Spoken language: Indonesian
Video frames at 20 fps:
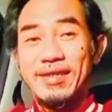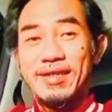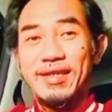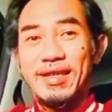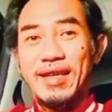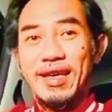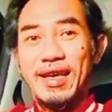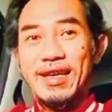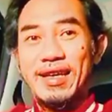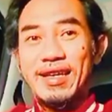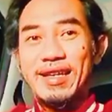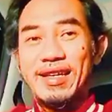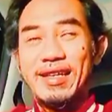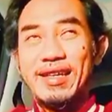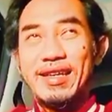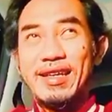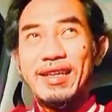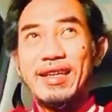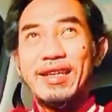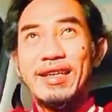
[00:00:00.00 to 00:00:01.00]
Ya,
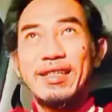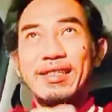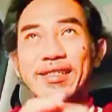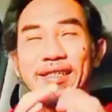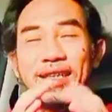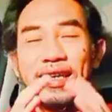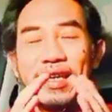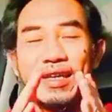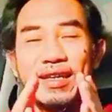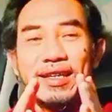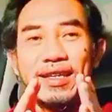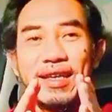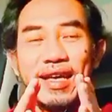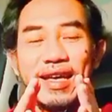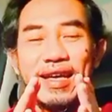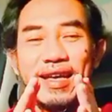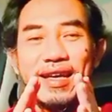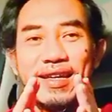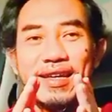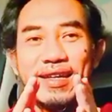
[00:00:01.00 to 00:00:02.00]

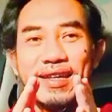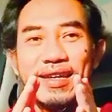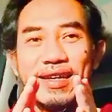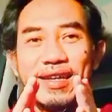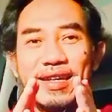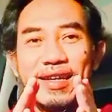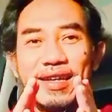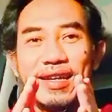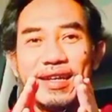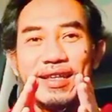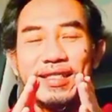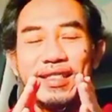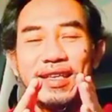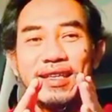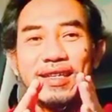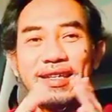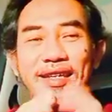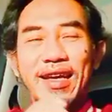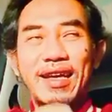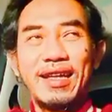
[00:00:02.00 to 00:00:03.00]
sehingga
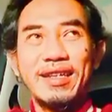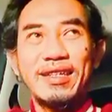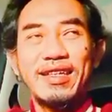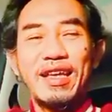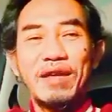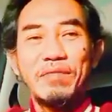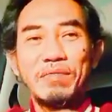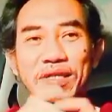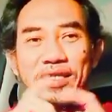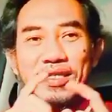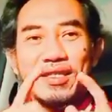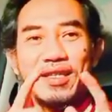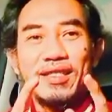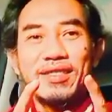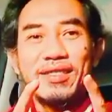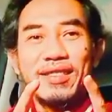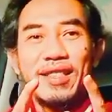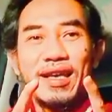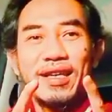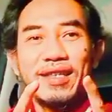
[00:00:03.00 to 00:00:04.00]
ketika dia
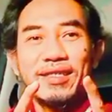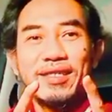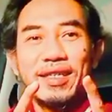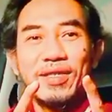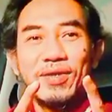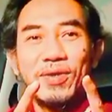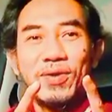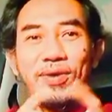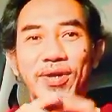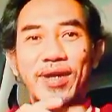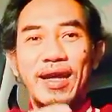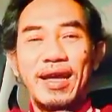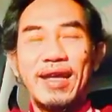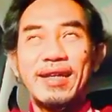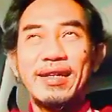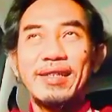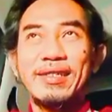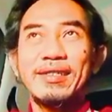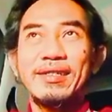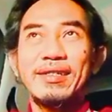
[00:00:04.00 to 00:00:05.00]
mencintai
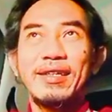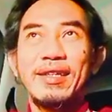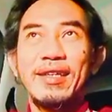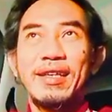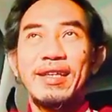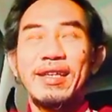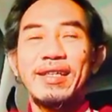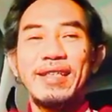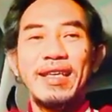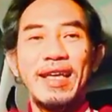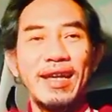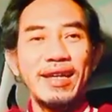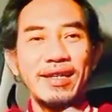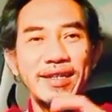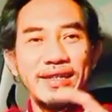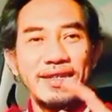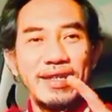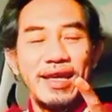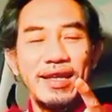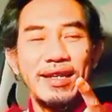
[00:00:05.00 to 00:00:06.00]
seseorang yang
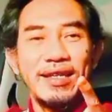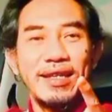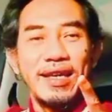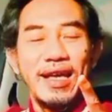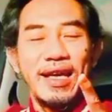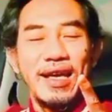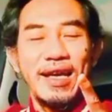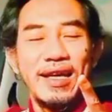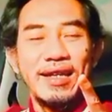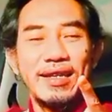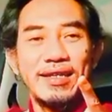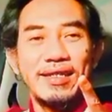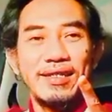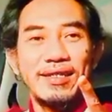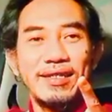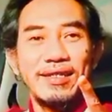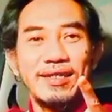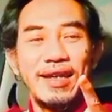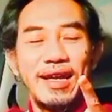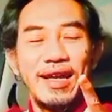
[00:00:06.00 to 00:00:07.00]
dia lihat
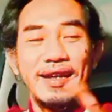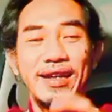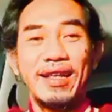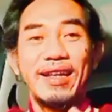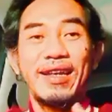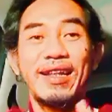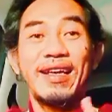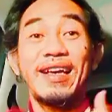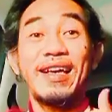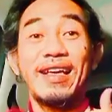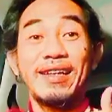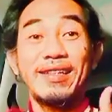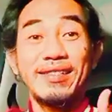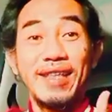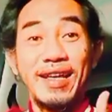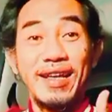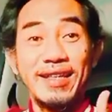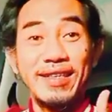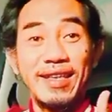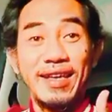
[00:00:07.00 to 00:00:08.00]
adalah
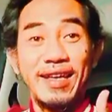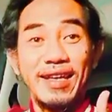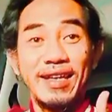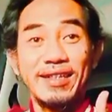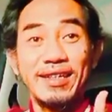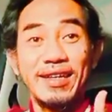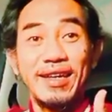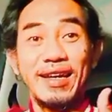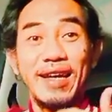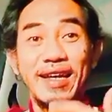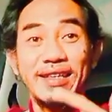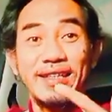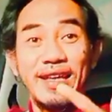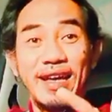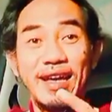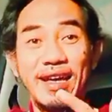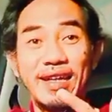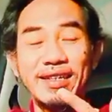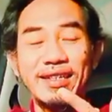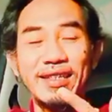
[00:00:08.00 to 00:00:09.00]
hartanya,
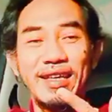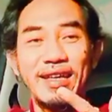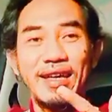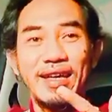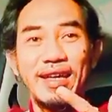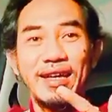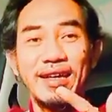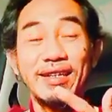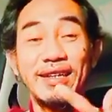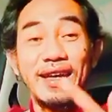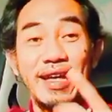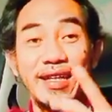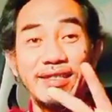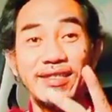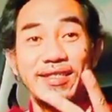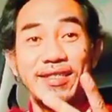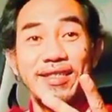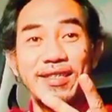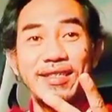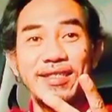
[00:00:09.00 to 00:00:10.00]
kekayaannya,
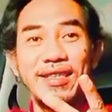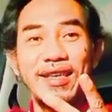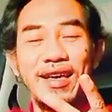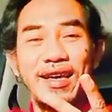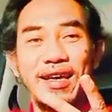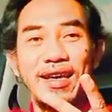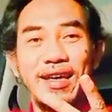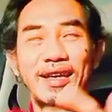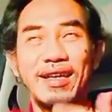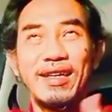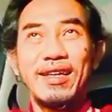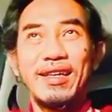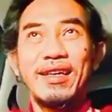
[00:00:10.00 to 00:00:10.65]
gajinya,